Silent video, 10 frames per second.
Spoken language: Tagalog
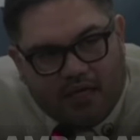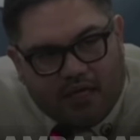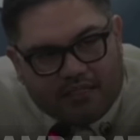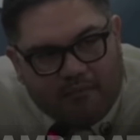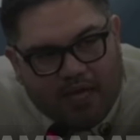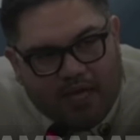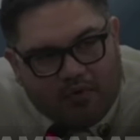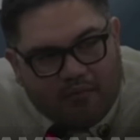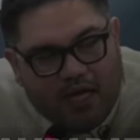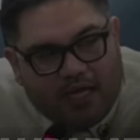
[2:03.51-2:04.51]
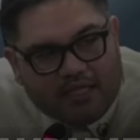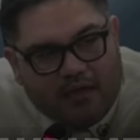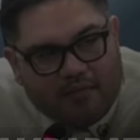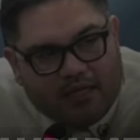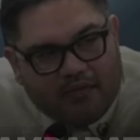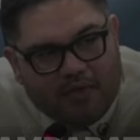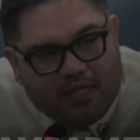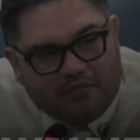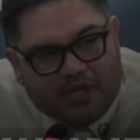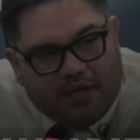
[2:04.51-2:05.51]
At sabi nga po ng mga kasama natin,
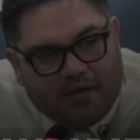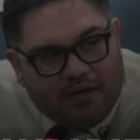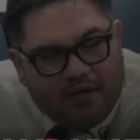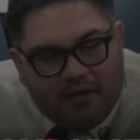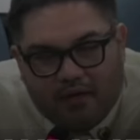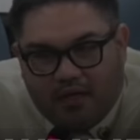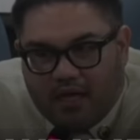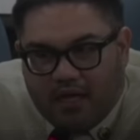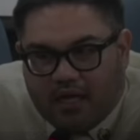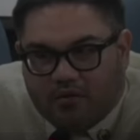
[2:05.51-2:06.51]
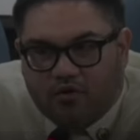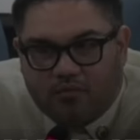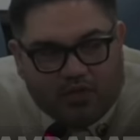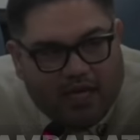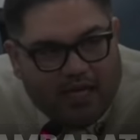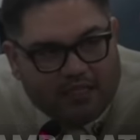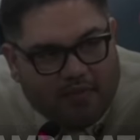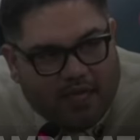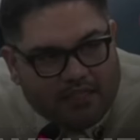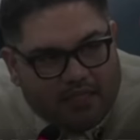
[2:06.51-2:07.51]
Madam Chair, at tungkol po talaga sa
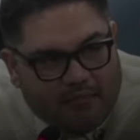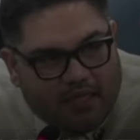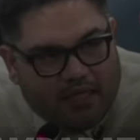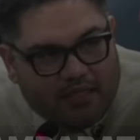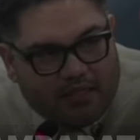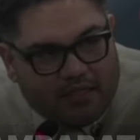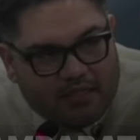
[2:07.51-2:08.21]
budget naman.